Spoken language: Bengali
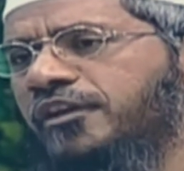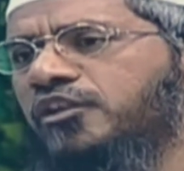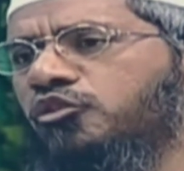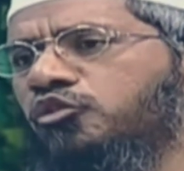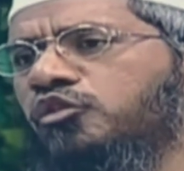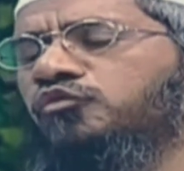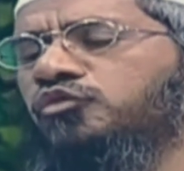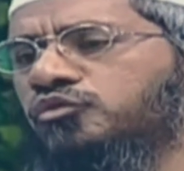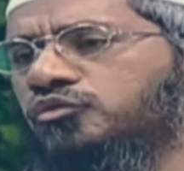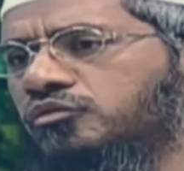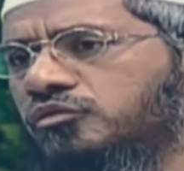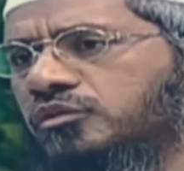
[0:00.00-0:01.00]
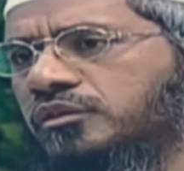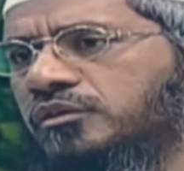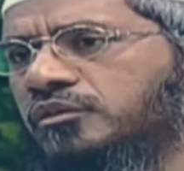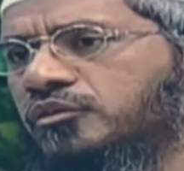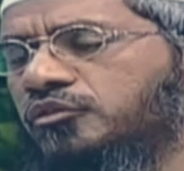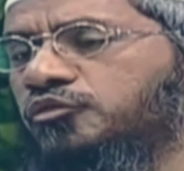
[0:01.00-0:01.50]
তোমরা যখন অজু করবে
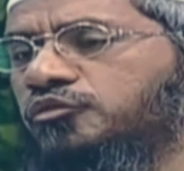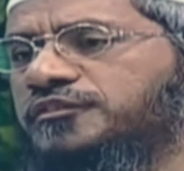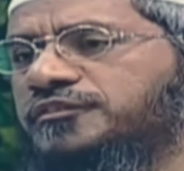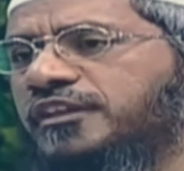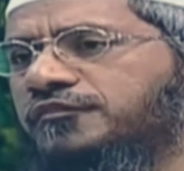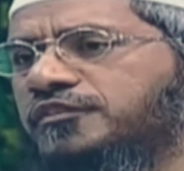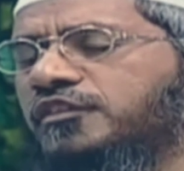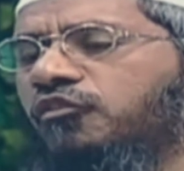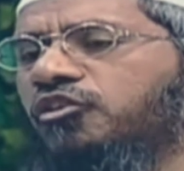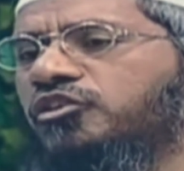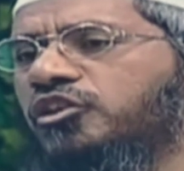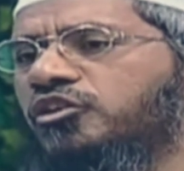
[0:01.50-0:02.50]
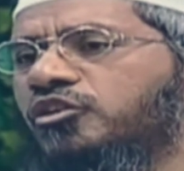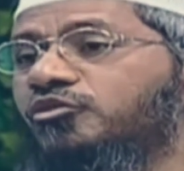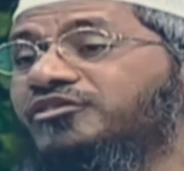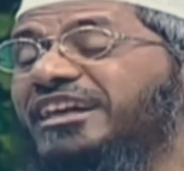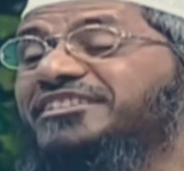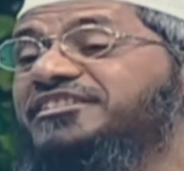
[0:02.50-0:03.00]
তখন নাকের ভেতরে বেশি
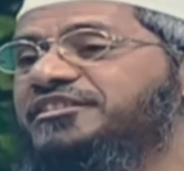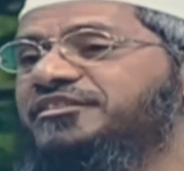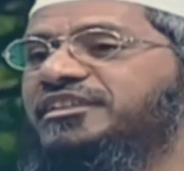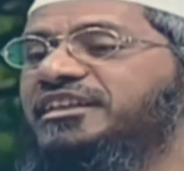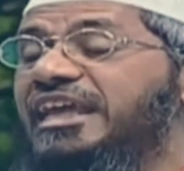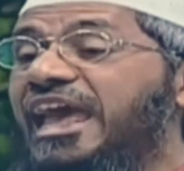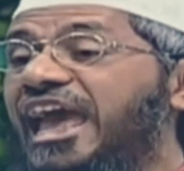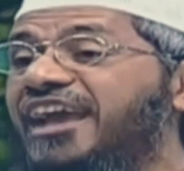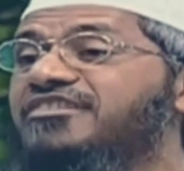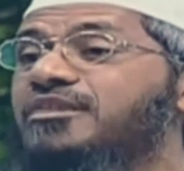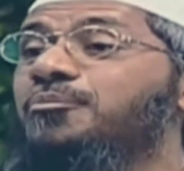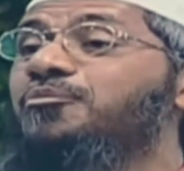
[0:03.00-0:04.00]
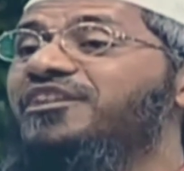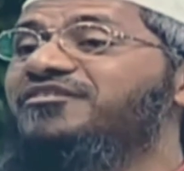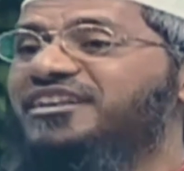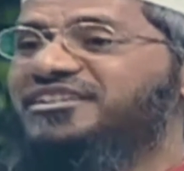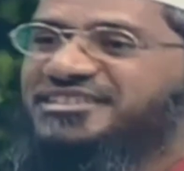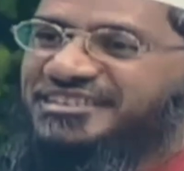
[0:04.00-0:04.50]
পরিমাণে পানি নেবে শুধু রোজার
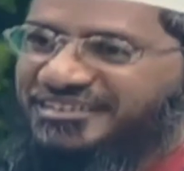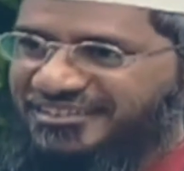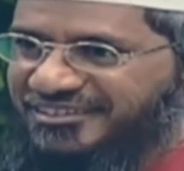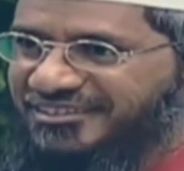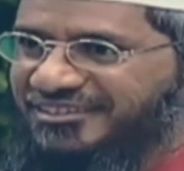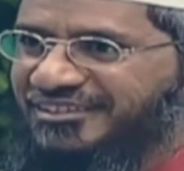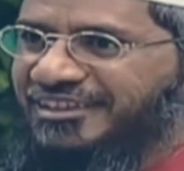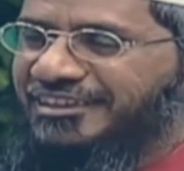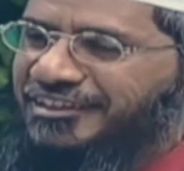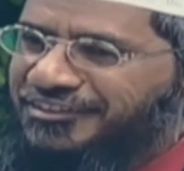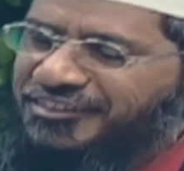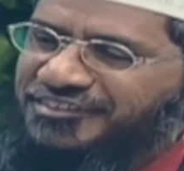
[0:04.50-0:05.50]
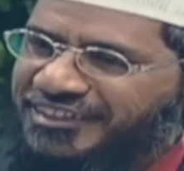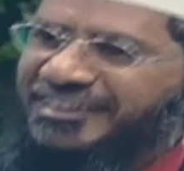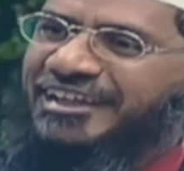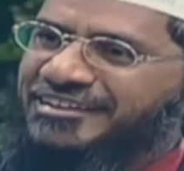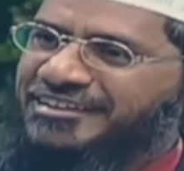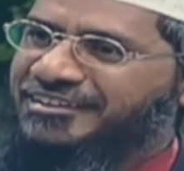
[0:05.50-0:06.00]
সময়টা বাদে এ
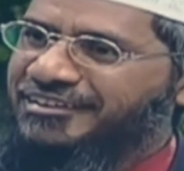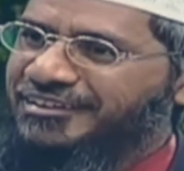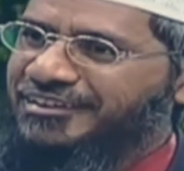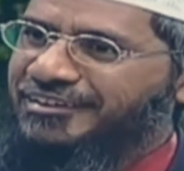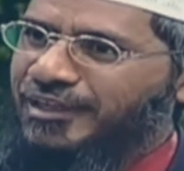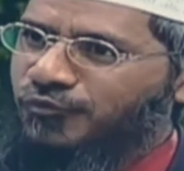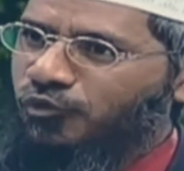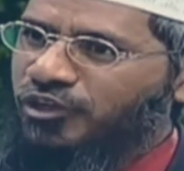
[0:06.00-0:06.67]
থেকেই বুঝতে পারছি